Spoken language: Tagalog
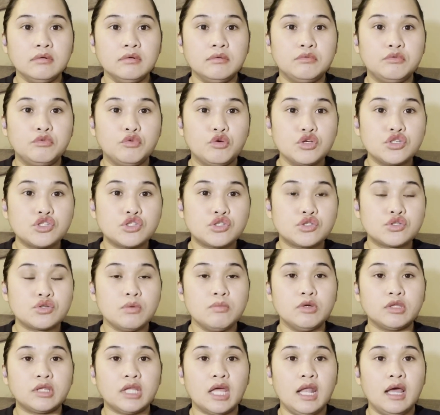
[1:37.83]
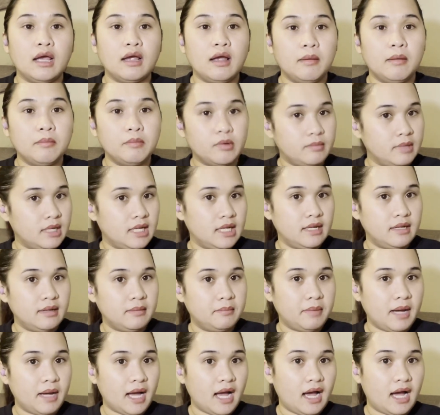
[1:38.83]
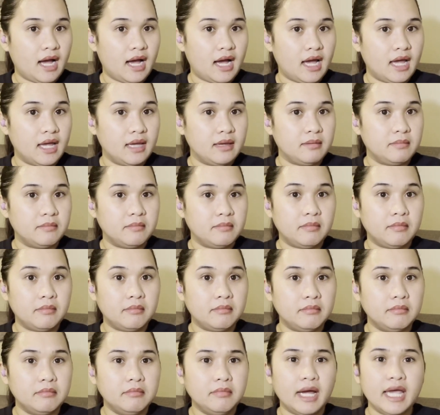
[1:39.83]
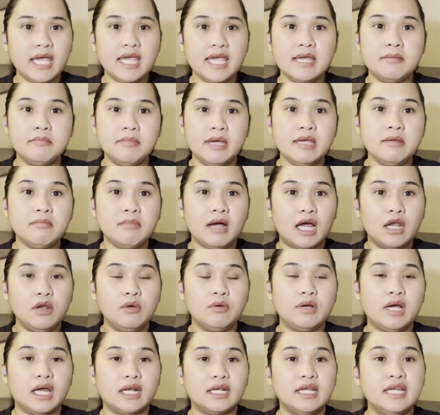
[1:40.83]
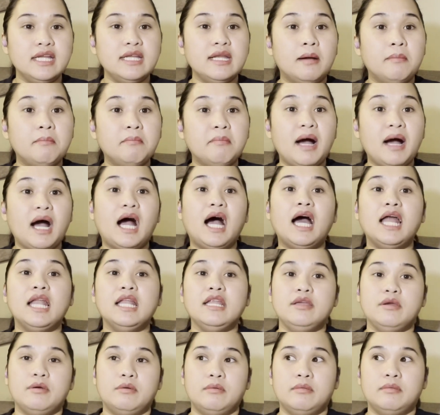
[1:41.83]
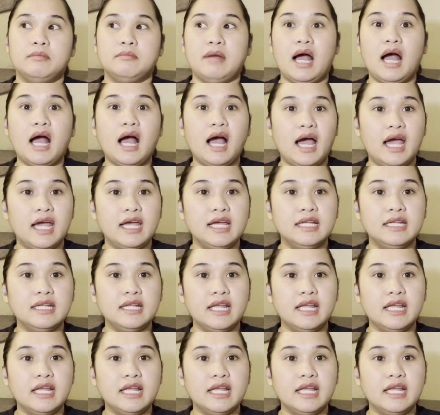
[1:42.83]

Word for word: gusto mo talagang bumili ng bahay, may, may mga lugar din na mahal yung bahay.